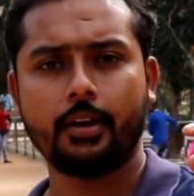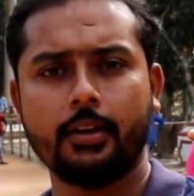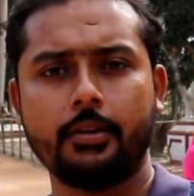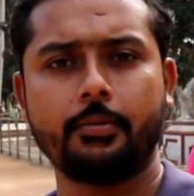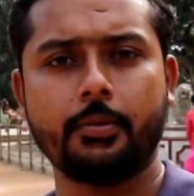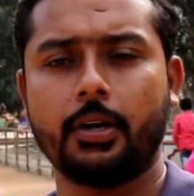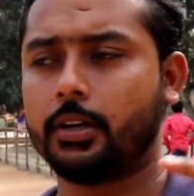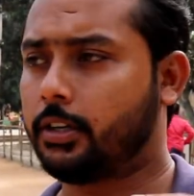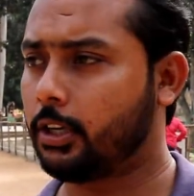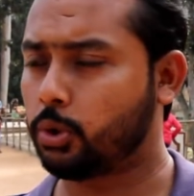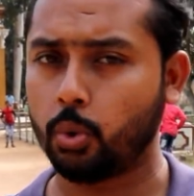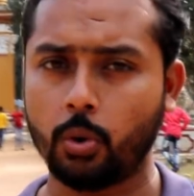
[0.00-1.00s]
এই
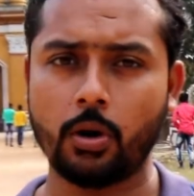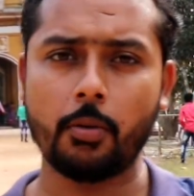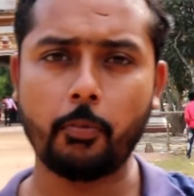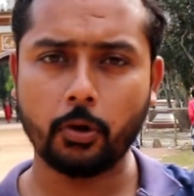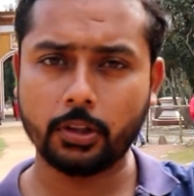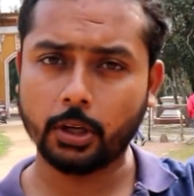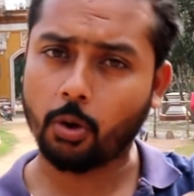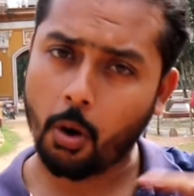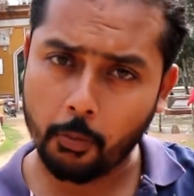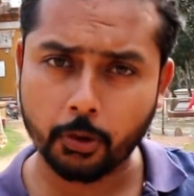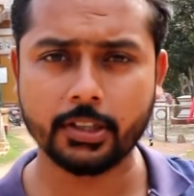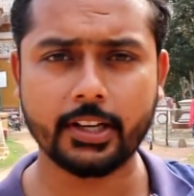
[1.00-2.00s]
ঠিক সুরঙ্গ পথের
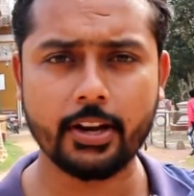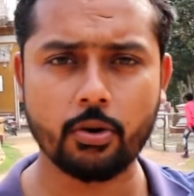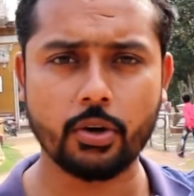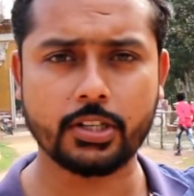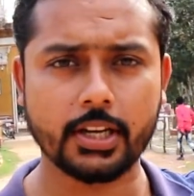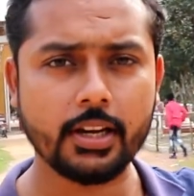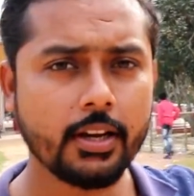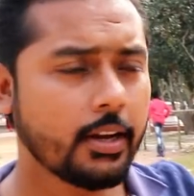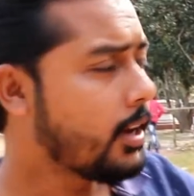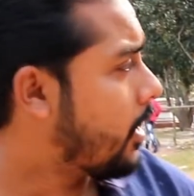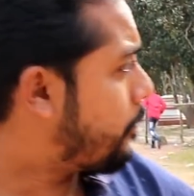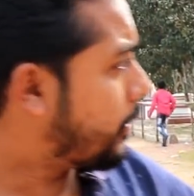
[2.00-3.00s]
অপোজিটেই রয়েছে
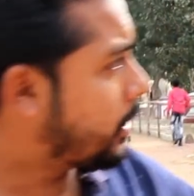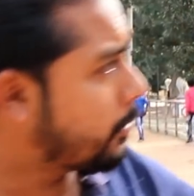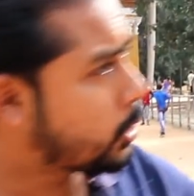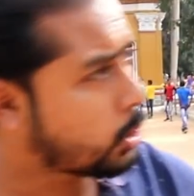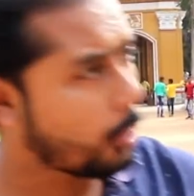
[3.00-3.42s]
পৃথিবীর